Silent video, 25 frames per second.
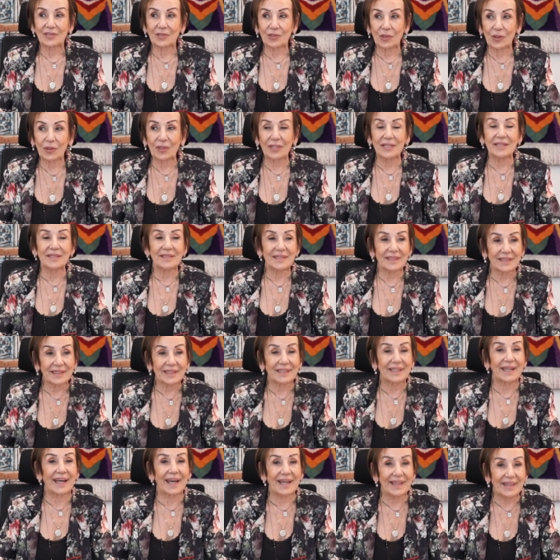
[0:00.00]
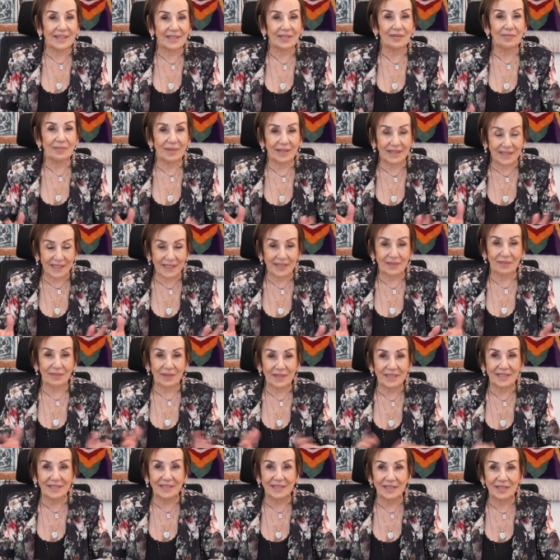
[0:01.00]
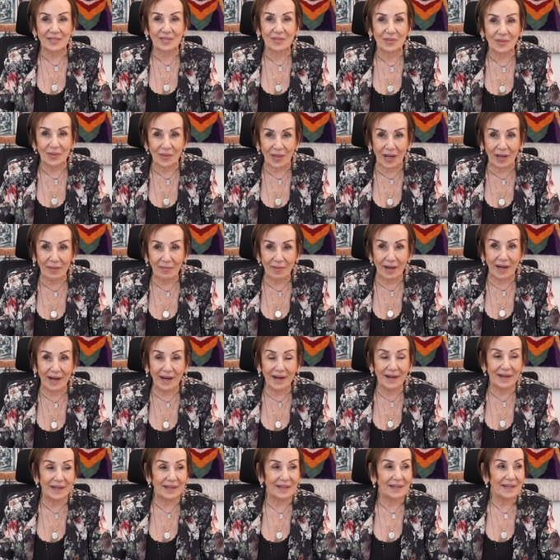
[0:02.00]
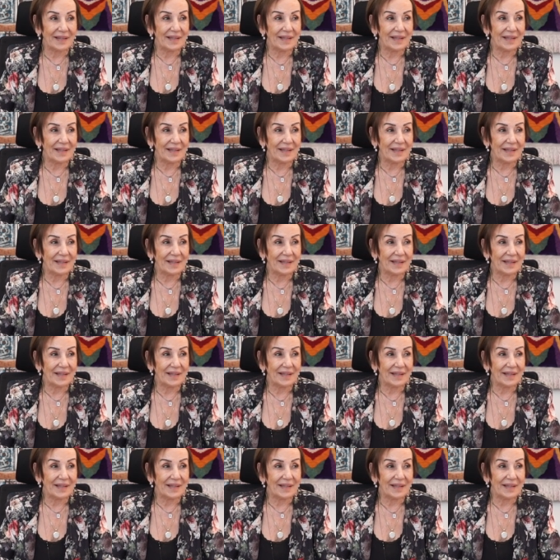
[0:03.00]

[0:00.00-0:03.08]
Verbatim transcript: çok insanın kendini methetmesi de zor ama